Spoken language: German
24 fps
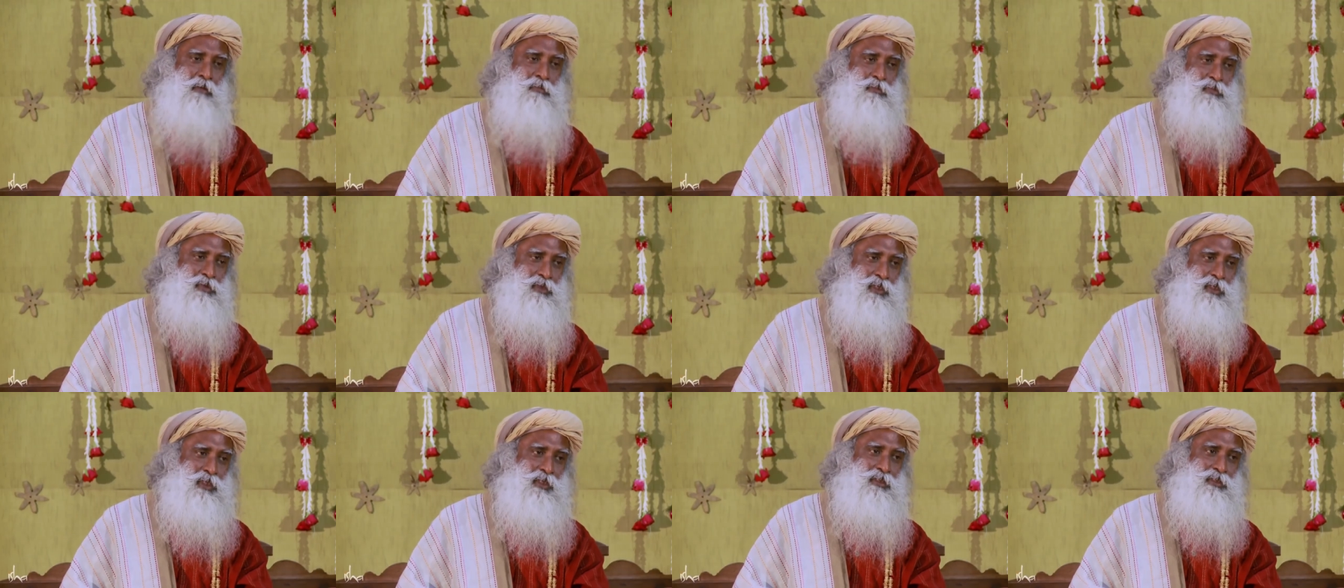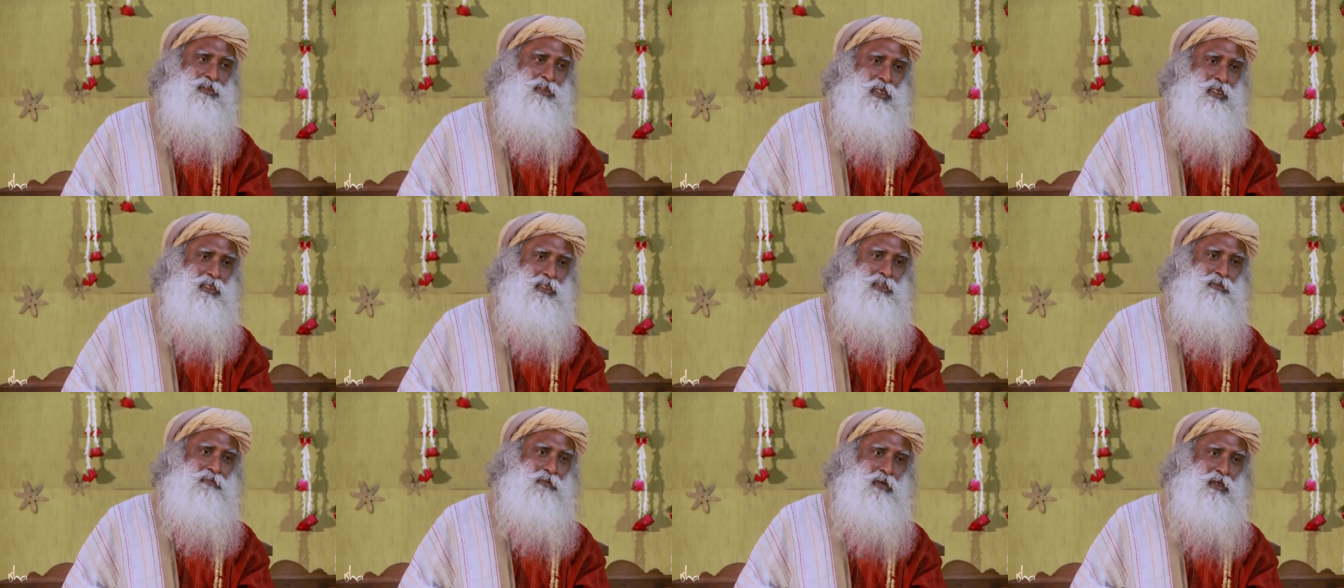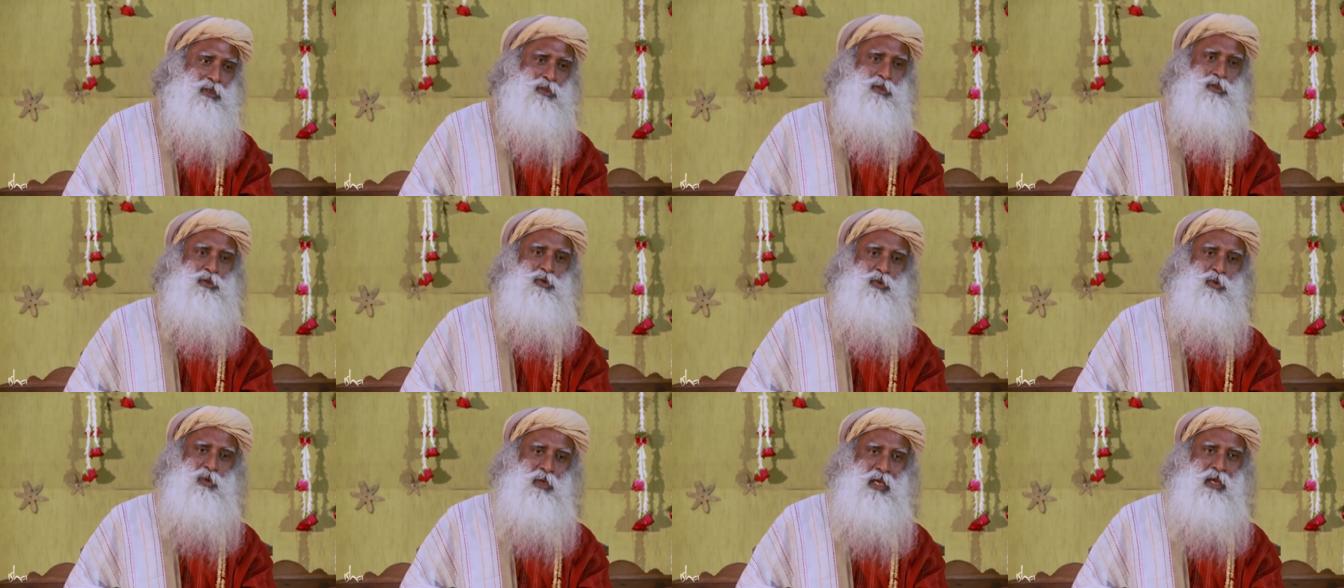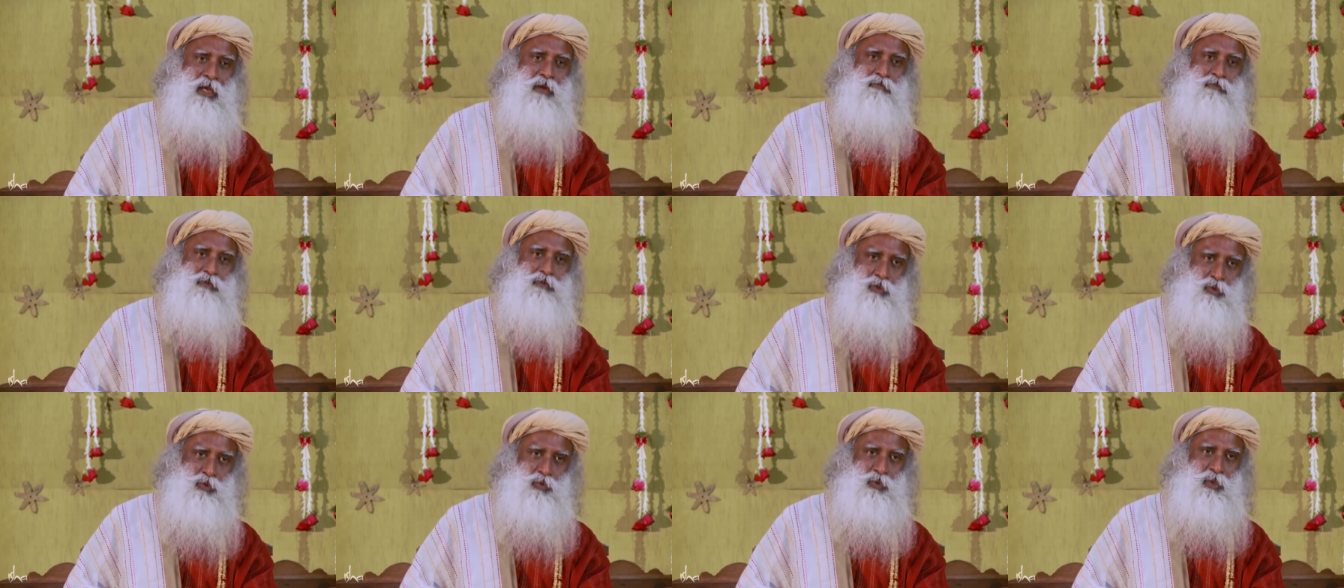Etwas kranke
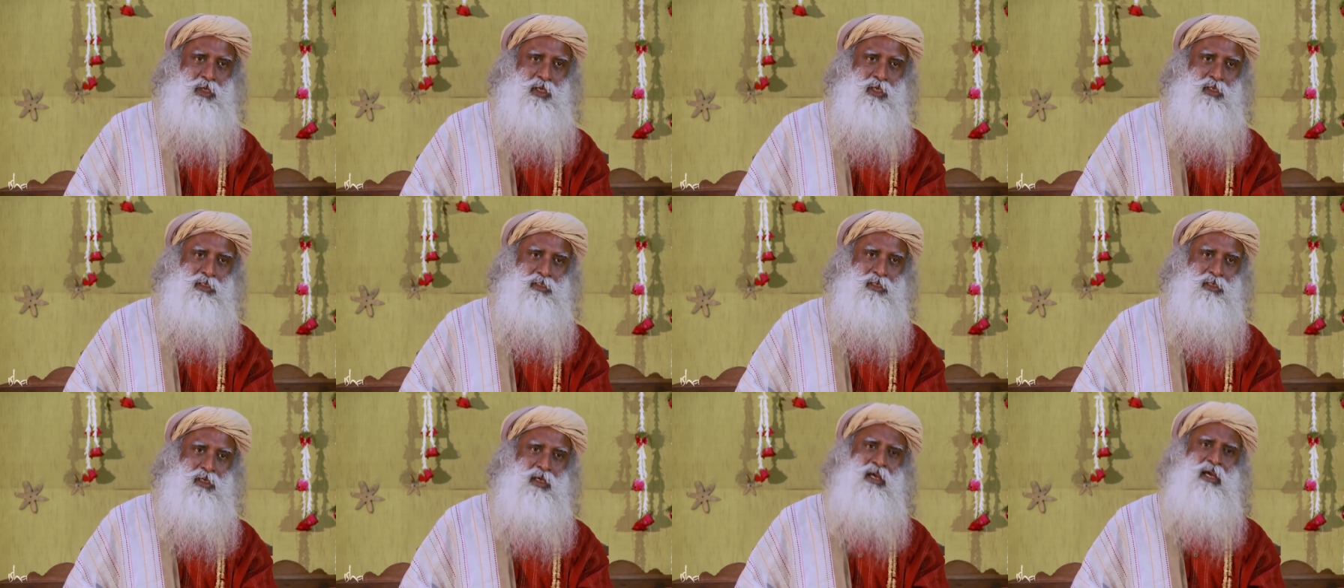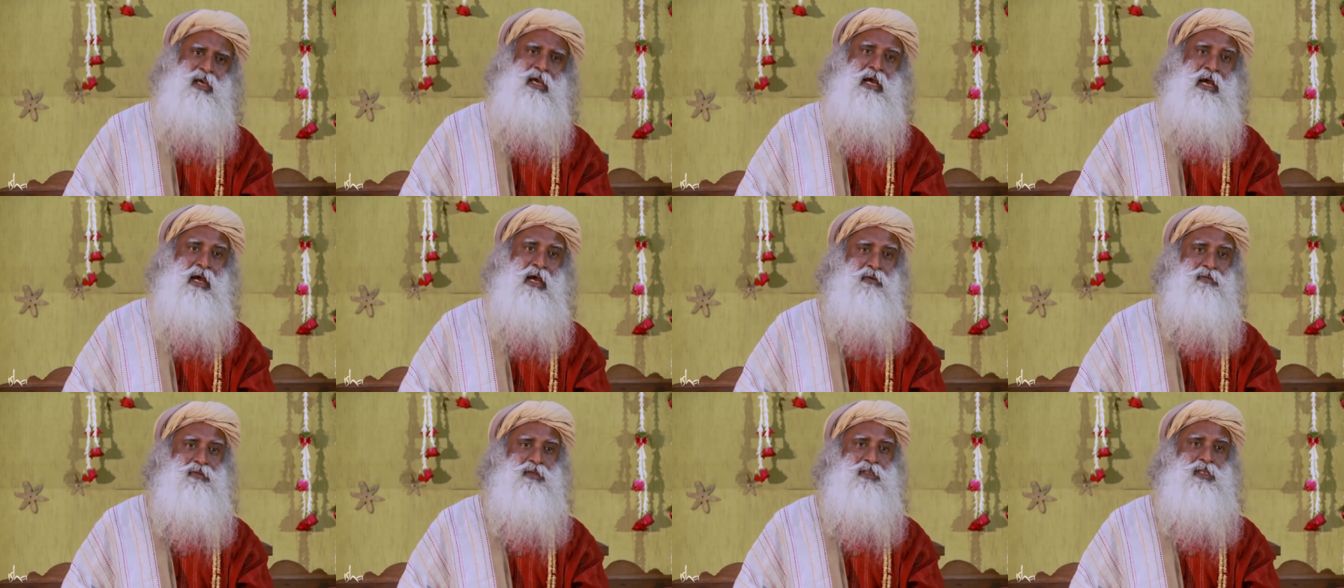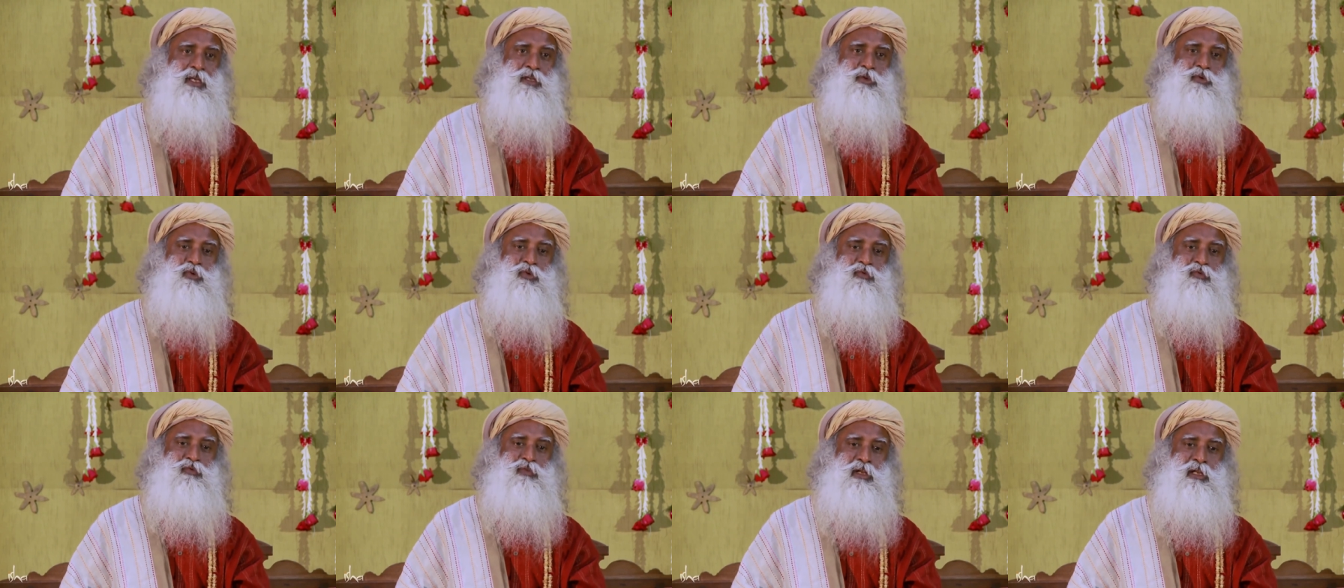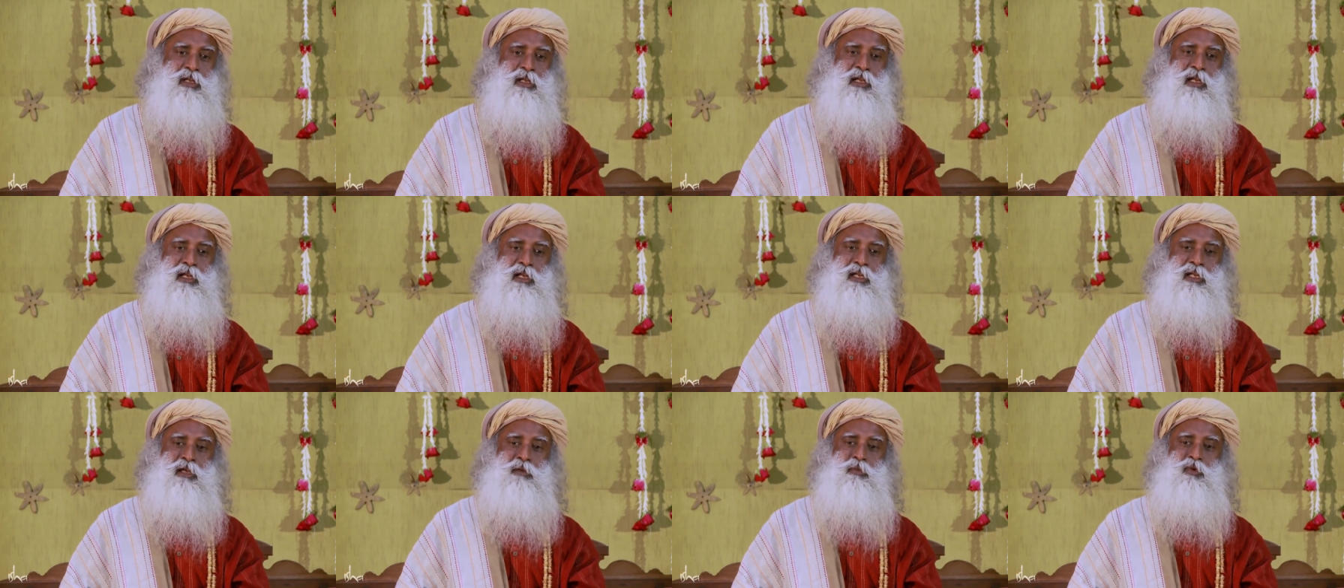Befriedigung wirst du für zwei Tage haben, danach wirst
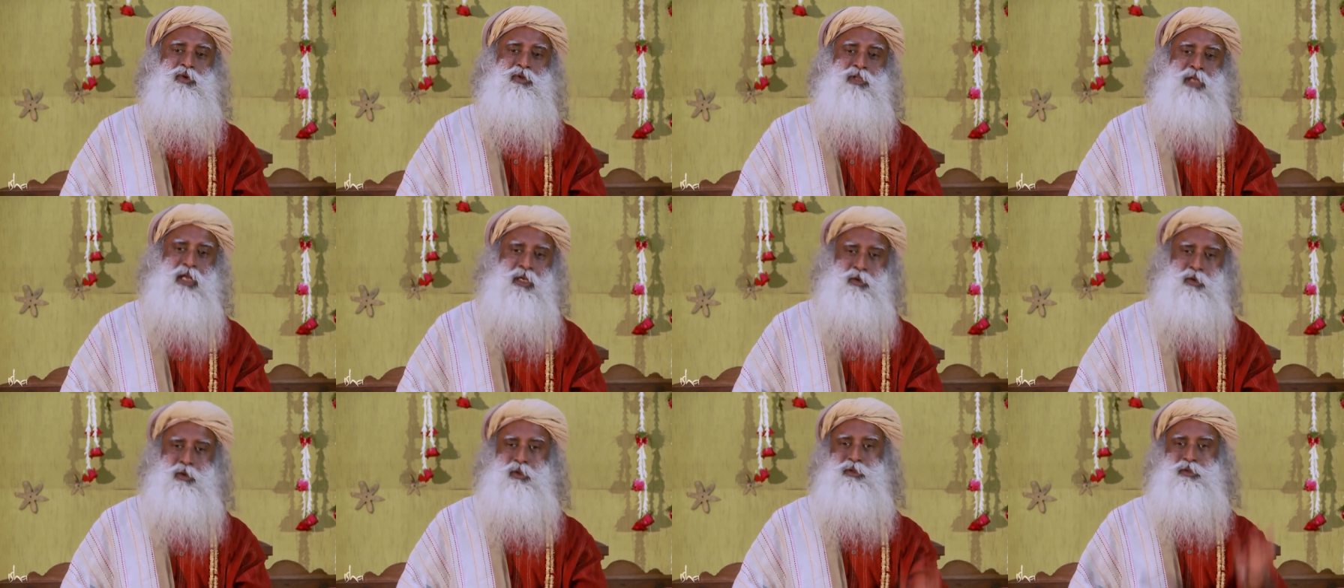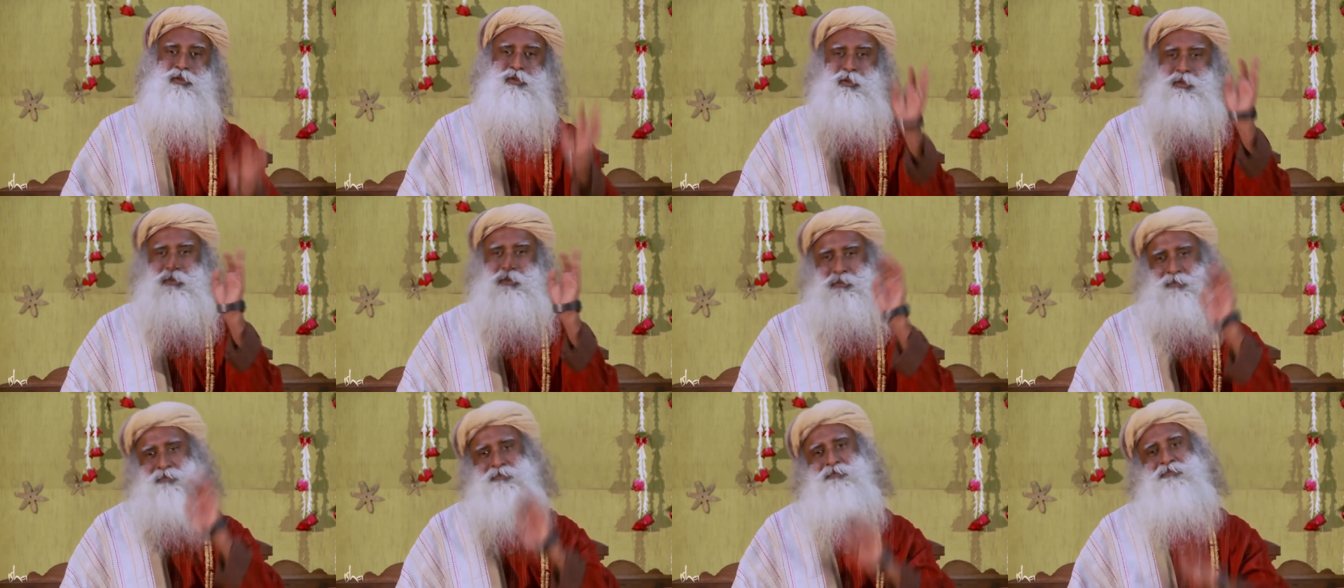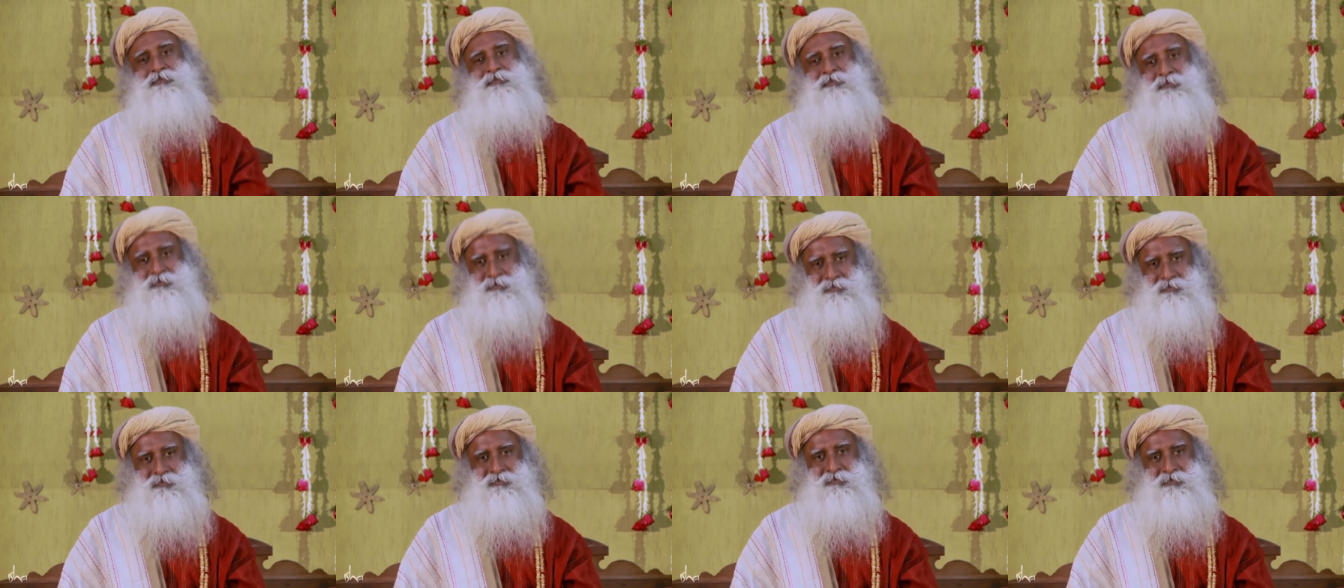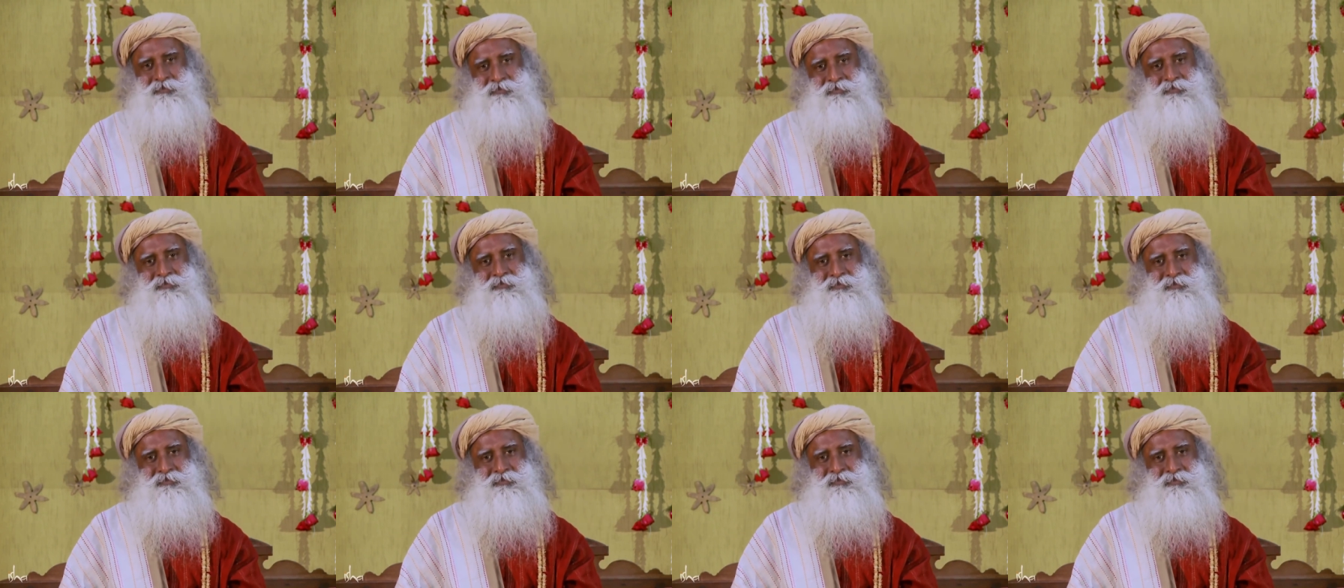du dich dafür auch schuldig fühlen.